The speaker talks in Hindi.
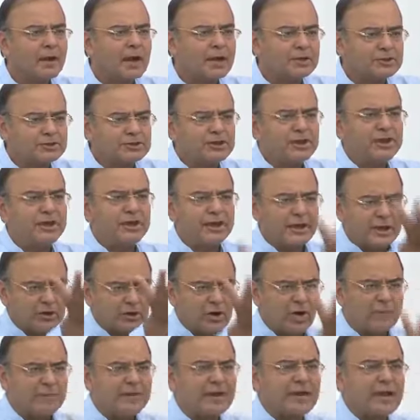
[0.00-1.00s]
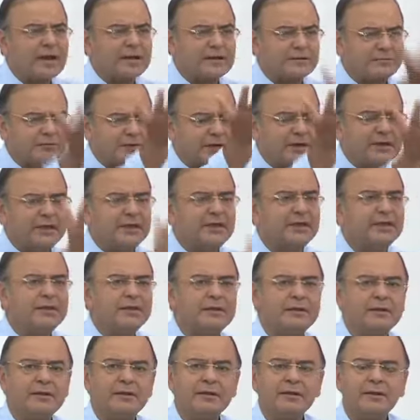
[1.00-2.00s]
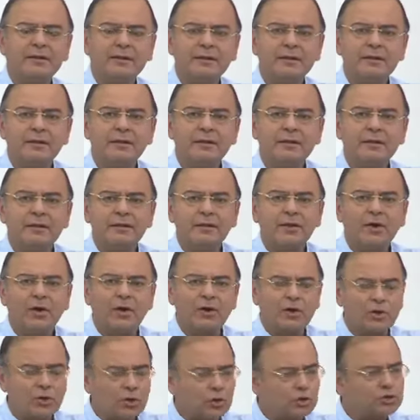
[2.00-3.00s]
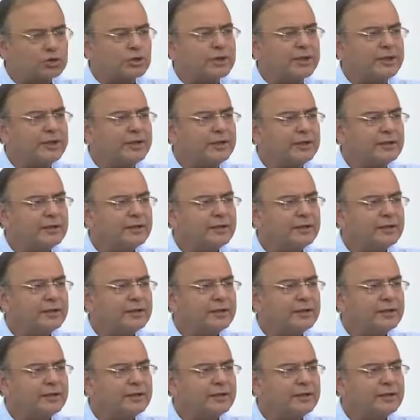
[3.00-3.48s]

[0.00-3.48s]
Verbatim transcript: अच्छी इकोनॉमिक एक्टिविटी और ग्रोथ की